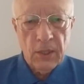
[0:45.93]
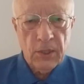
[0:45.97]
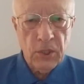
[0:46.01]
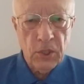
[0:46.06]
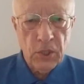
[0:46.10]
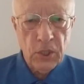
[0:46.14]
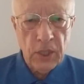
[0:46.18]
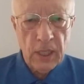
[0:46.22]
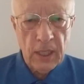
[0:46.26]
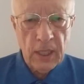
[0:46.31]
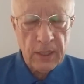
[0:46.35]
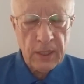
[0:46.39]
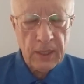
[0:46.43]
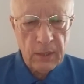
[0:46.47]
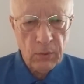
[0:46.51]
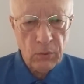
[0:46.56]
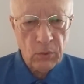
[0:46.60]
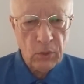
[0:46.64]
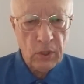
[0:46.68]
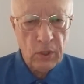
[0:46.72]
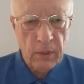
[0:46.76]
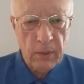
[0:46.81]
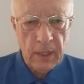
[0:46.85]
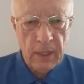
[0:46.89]
Сейчас
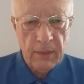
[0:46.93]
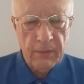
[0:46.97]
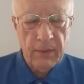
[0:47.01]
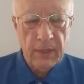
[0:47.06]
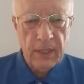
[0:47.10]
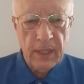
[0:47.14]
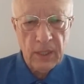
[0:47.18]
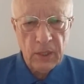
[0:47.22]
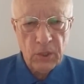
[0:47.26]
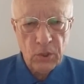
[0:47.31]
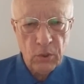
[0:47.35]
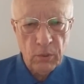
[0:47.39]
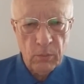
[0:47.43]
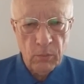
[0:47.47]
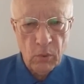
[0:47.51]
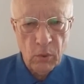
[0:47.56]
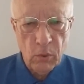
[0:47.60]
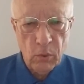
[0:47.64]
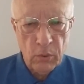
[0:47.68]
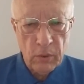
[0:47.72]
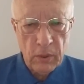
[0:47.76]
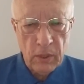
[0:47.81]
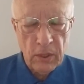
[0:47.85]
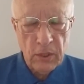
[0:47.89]
уже говорят, что
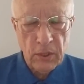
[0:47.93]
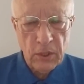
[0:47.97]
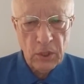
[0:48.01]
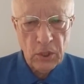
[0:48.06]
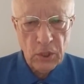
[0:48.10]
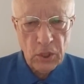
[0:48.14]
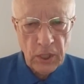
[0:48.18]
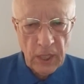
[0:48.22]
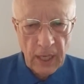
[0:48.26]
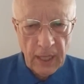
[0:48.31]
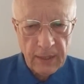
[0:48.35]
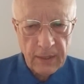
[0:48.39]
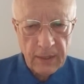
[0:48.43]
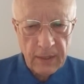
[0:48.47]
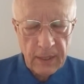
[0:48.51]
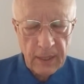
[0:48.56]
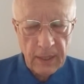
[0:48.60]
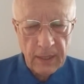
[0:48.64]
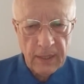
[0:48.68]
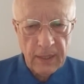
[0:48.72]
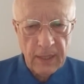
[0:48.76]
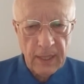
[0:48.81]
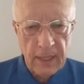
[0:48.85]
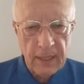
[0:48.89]
могут
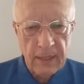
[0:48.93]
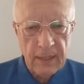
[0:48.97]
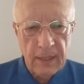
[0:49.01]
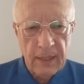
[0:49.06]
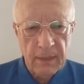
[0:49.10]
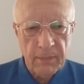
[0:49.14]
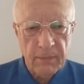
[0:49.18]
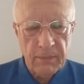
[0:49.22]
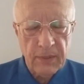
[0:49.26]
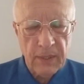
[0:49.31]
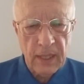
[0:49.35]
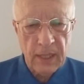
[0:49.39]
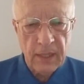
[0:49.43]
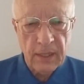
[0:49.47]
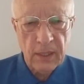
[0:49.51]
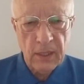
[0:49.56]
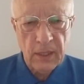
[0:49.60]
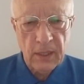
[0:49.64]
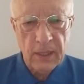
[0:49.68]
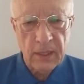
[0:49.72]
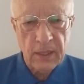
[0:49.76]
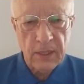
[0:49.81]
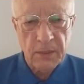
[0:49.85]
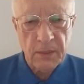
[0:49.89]
Лисичанска дать, там
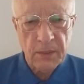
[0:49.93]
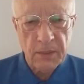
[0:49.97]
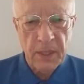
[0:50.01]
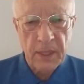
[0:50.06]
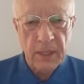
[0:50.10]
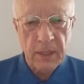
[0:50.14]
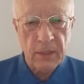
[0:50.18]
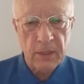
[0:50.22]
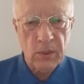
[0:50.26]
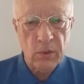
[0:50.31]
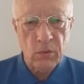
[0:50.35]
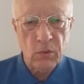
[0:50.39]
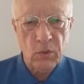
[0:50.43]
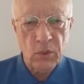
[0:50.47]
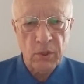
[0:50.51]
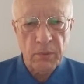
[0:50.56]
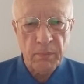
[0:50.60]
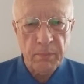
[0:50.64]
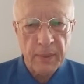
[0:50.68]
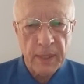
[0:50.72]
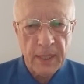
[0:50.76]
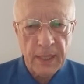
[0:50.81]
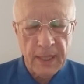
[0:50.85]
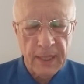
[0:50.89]
всякие эксперты
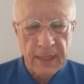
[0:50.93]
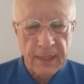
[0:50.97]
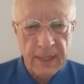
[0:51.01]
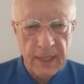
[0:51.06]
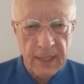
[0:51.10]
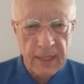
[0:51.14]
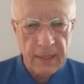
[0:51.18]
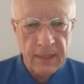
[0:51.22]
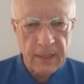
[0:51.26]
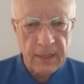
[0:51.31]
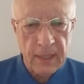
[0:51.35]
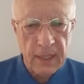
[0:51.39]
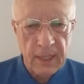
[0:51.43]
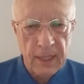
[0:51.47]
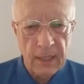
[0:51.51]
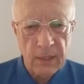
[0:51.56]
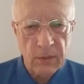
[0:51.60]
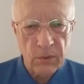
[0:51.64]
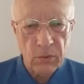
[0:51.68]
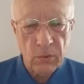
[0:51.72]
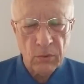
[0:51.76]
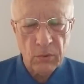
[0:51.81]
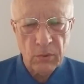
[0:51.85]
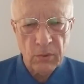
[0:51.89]
уже про это
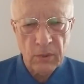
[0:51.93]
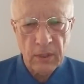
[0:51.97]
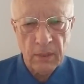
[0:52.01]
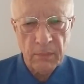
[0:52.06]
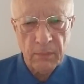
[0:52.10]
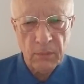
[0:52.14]
рассказывают,